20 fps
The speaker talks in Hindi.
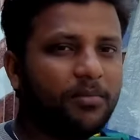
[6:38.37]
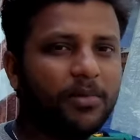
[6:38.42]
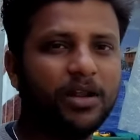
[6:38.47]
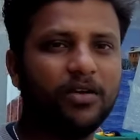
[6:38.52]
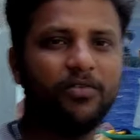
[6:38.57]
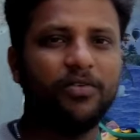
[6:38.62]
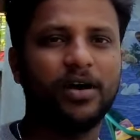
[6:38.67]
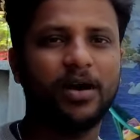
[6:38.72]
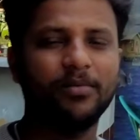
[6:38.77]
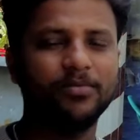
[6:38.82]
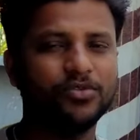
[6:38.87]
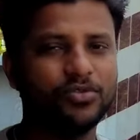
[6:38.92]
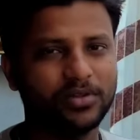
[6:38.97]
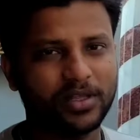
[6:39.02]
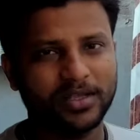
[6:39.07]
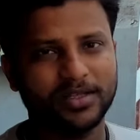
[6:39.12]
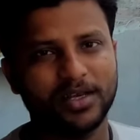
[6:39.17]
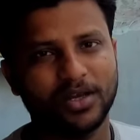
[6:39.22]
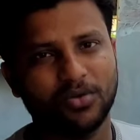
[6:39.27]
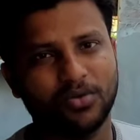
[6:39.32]
मेरा फार्म जो
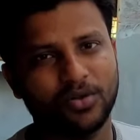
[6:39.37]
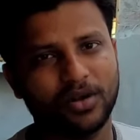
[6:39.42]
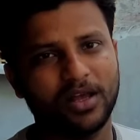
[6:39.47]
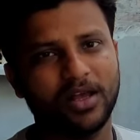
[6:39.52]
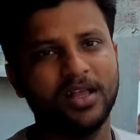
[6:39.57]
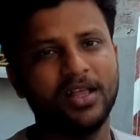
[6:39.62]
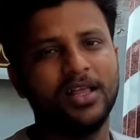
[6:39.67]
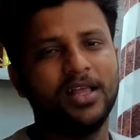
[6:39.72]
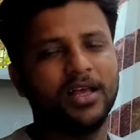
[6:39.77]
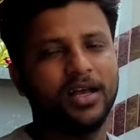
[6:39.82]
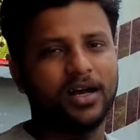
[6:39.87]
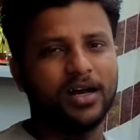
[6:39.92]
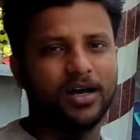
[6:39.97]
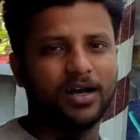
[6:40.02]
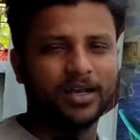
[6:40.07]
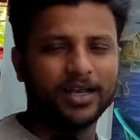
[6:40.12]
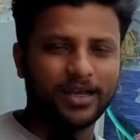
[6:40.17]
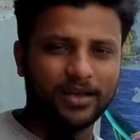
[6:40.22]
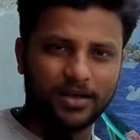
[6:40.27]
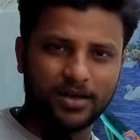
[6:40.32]
तैयार हो रहा है
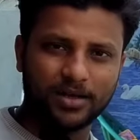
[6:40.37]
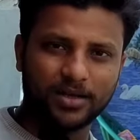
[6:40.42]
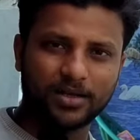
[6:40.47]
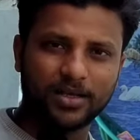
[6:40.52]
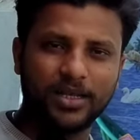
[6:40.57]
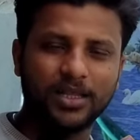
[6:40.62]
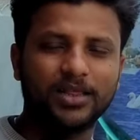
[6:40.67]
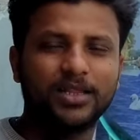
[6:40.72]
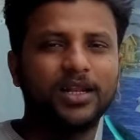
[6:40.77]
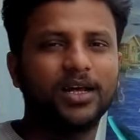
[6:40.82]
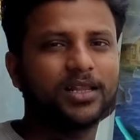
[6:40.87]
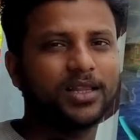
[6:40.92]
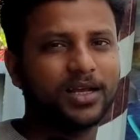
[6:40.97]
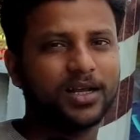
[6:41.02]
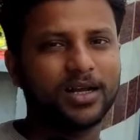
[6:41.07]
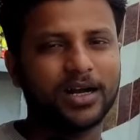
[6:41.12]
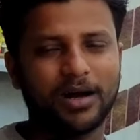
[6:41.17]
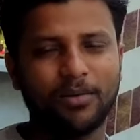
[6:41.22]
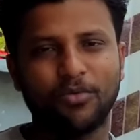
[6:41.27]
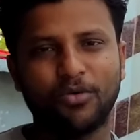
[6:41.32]
आ, कितना
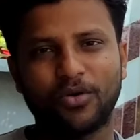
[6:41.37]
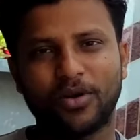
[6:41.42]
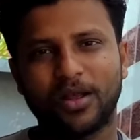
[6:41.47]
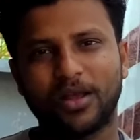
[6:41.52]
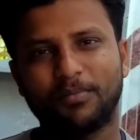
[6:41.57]
तक काम हो रहा